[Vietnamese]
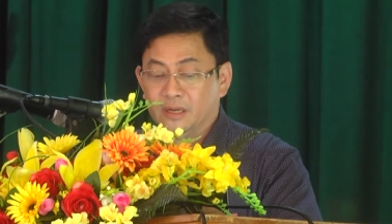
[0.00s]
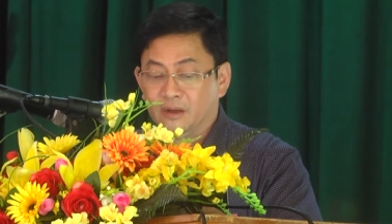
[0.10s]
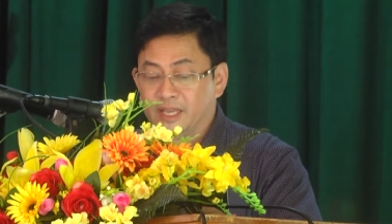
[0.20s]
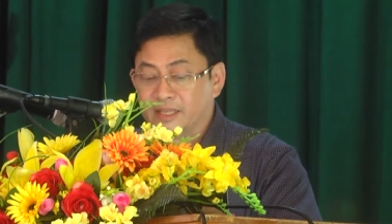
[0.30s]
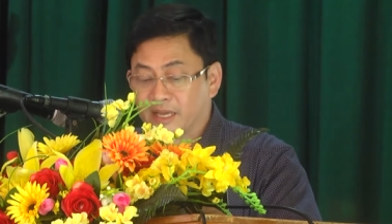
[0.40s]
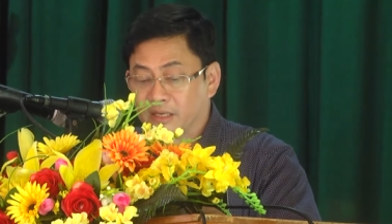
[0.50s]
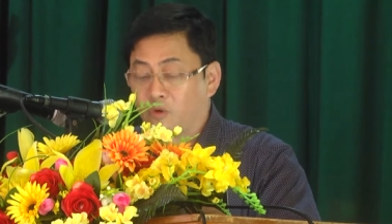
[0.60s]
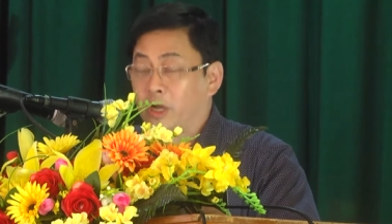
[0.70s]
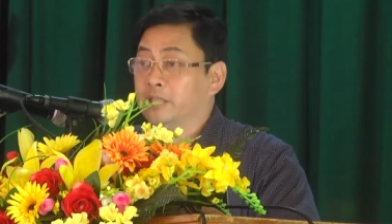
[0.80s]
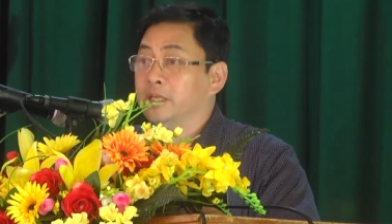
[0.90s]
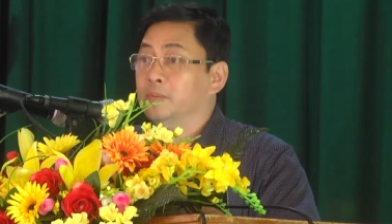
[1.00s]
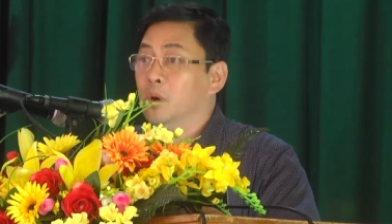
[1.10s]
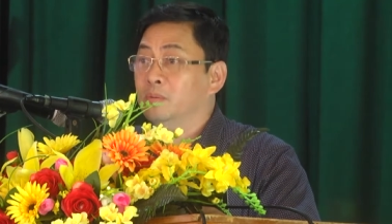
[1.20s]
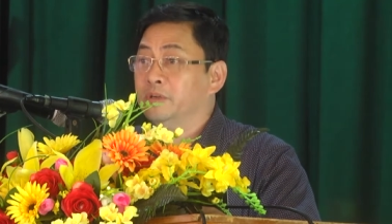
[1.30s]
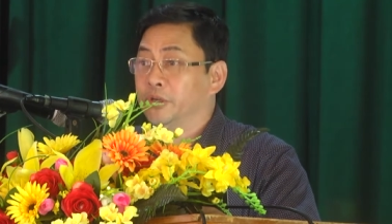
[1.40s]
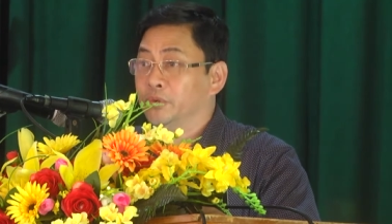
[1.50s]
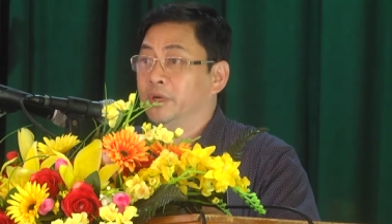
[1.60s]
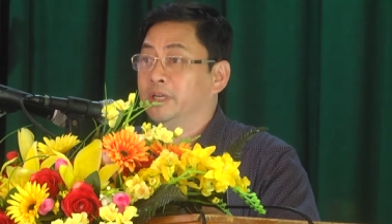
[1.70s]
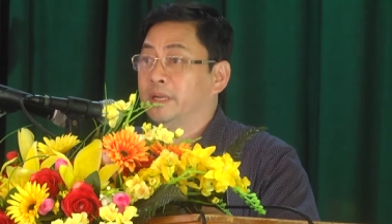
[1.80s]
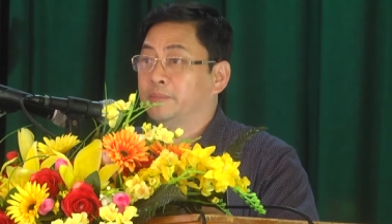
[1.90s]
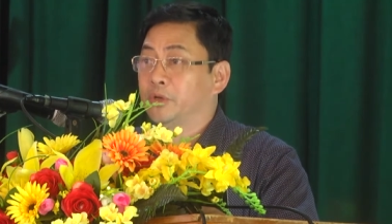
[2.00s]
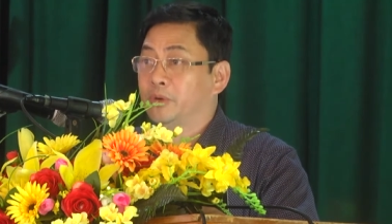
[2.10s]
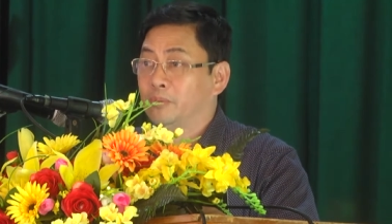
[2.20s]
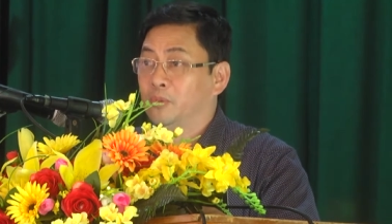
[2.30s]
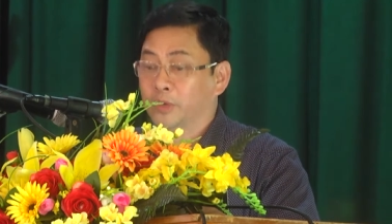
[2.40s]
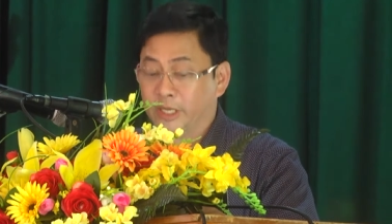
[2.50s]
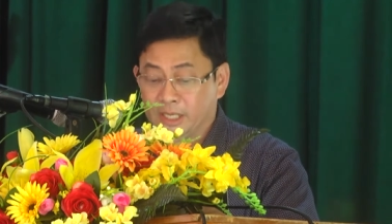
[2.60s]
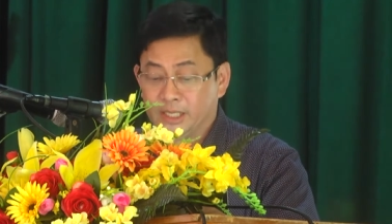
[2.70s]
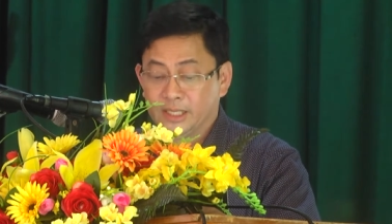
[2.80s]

có giá thành khoảng từ 4 triệu đến 5 triệu đồng một ký.